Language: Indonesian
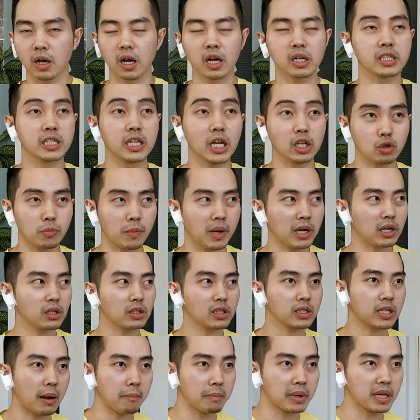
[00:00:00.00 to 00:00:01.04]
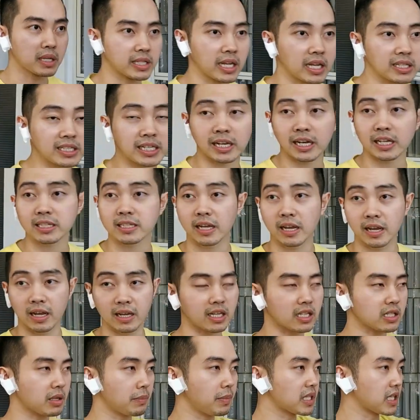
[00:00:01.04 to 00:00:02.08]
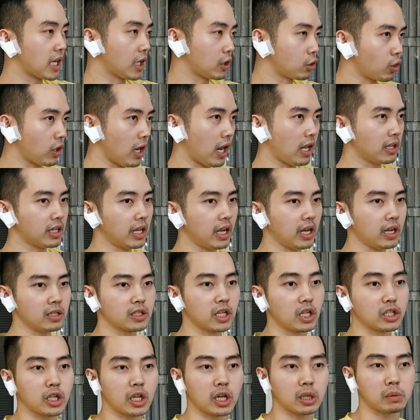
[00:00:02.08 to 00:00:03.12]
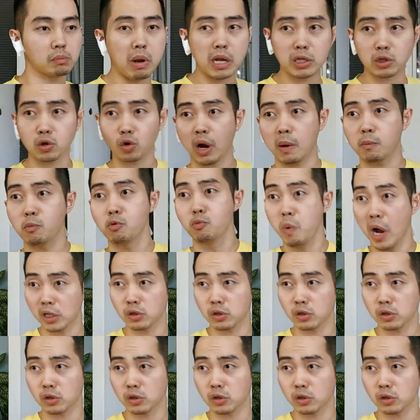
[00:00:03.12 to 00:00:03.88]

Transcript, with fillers: oh, dia cuma sambil dia nyeret saya, saya sempat jatuh ke lantai, dia nyeret, masuk kamu,